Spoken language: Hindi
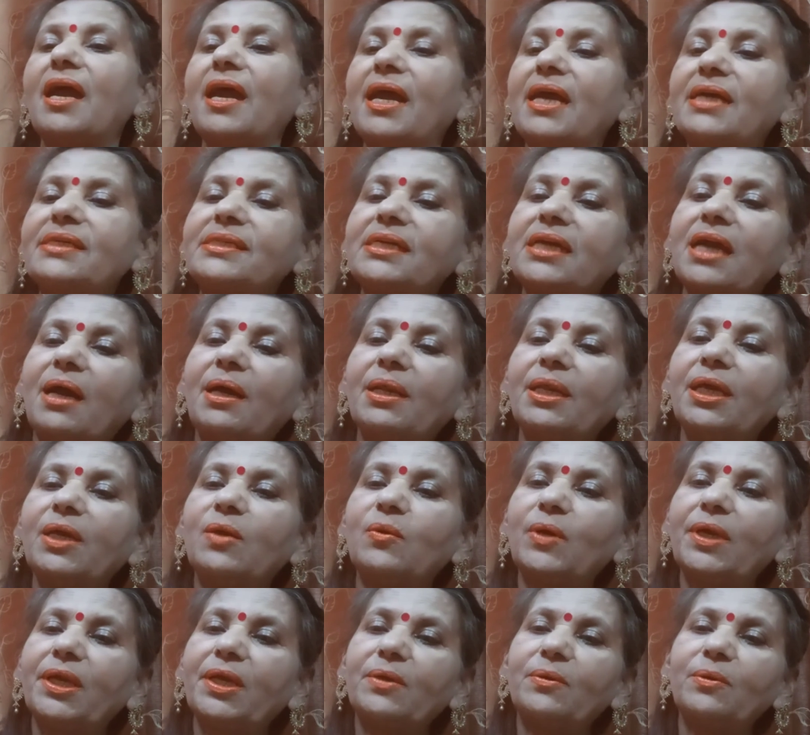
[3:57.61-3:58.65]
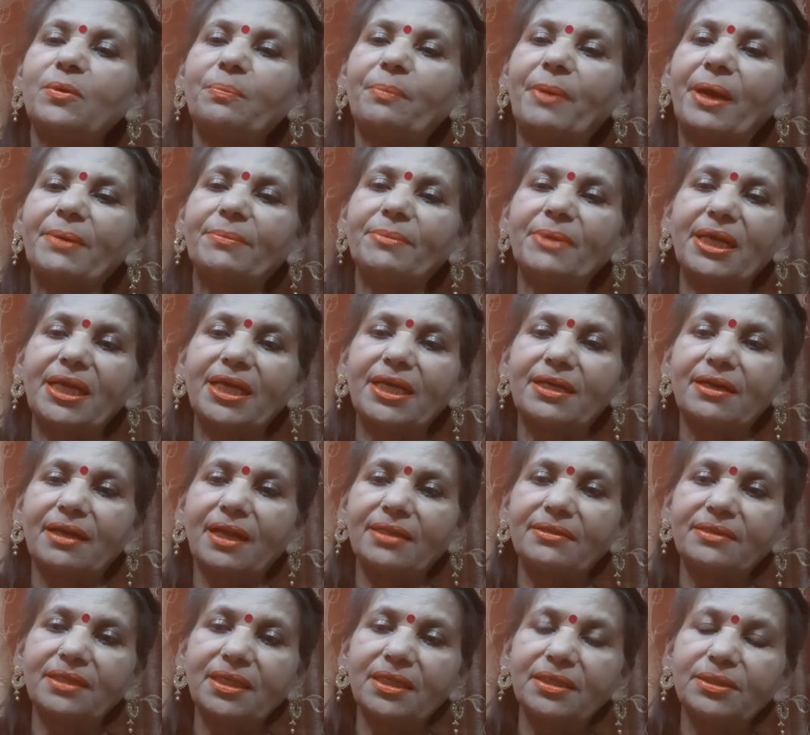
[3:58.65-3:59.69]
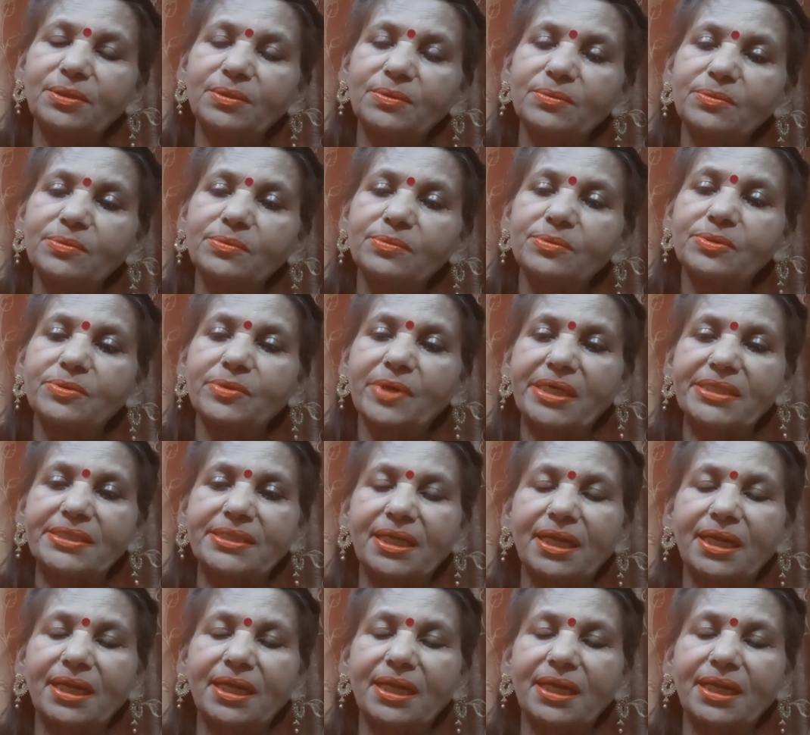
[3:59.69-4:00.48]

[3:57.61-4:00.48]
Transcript: ऐसे अनेकों अनेकों उपाय मैं लेकर आती रहती हूँ स्वास्थ्य